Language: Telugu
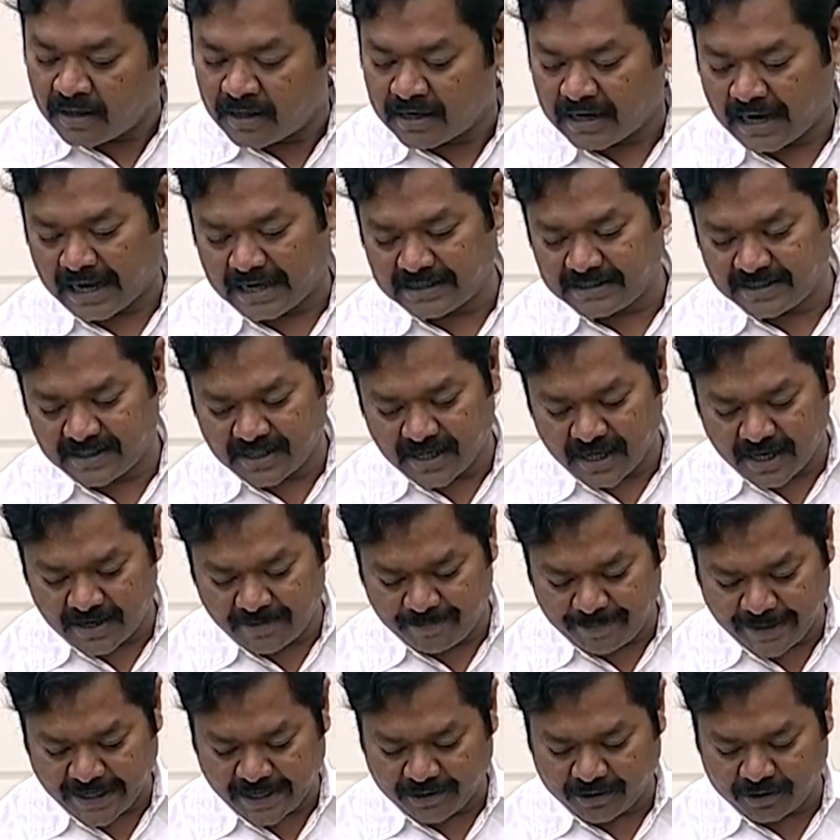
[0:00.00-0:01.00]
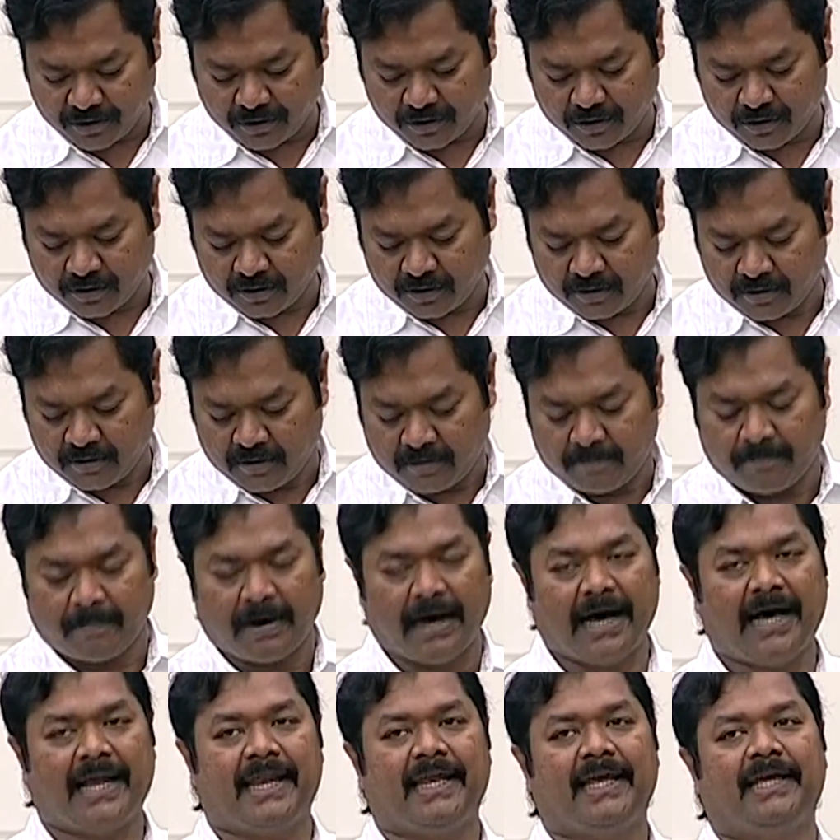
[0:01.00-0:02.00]
రాజధాని పేరుతో
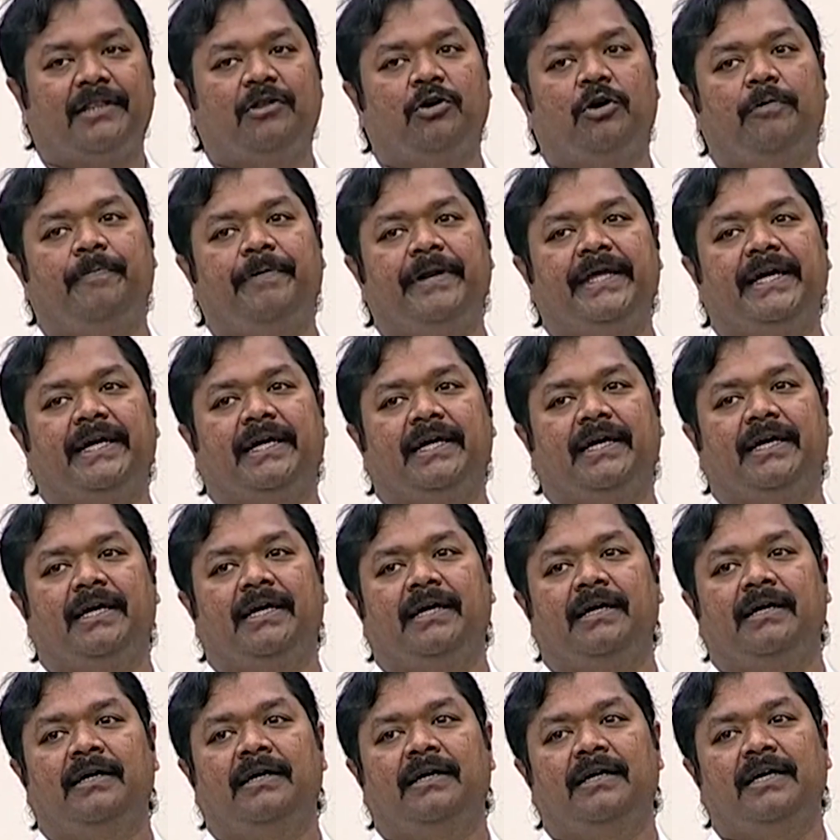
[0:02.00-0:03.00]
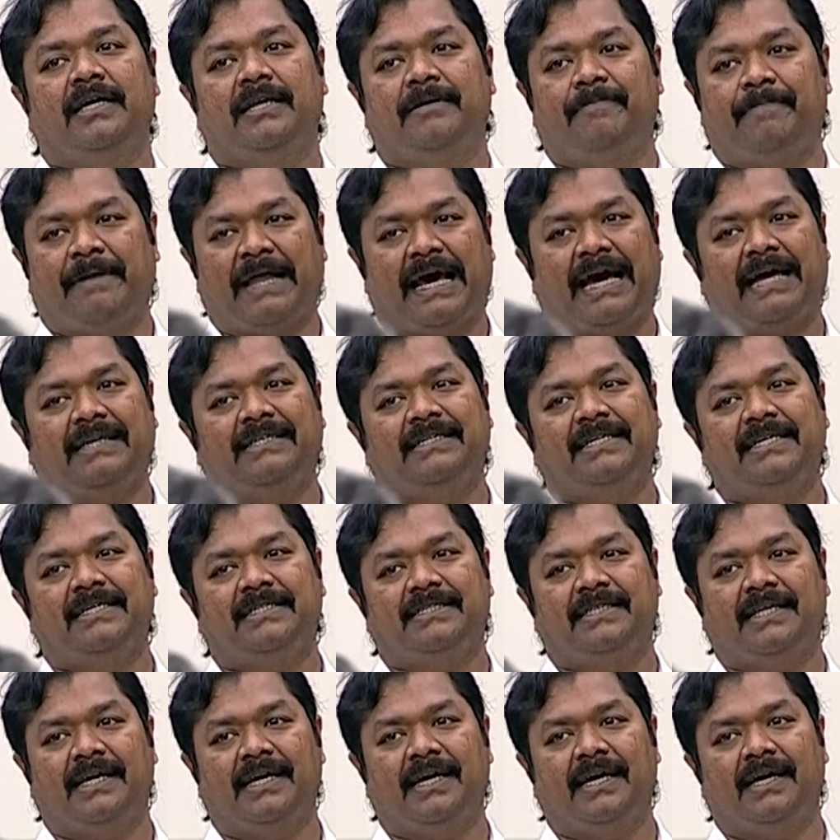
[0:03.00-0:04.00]
భారీ దోపిడీకి ఈయన ప్లాన్
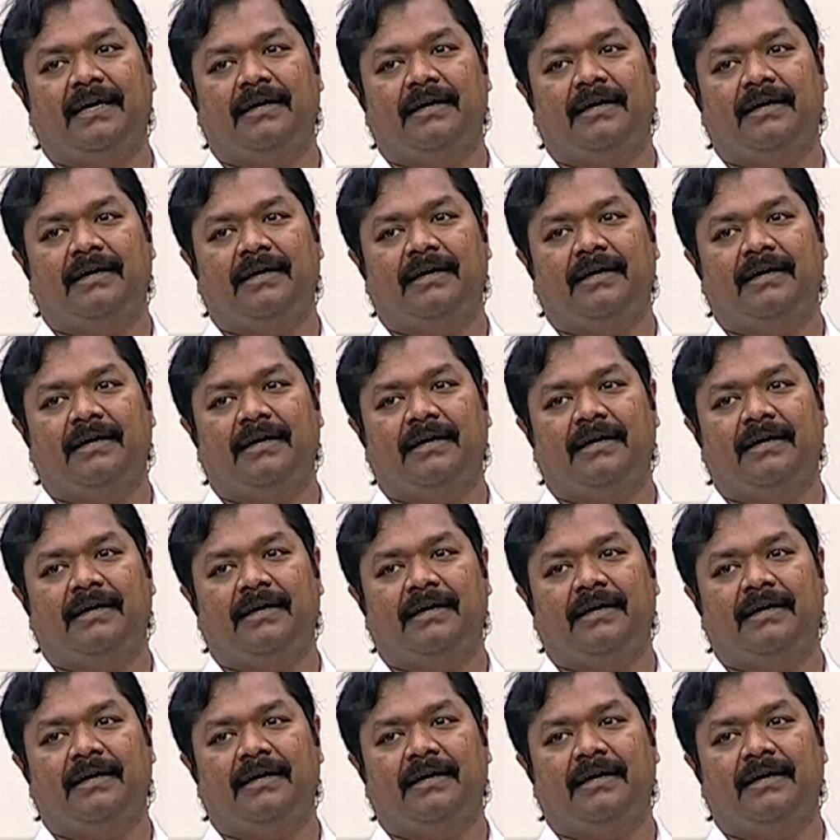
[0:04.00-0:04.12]
చేస్తే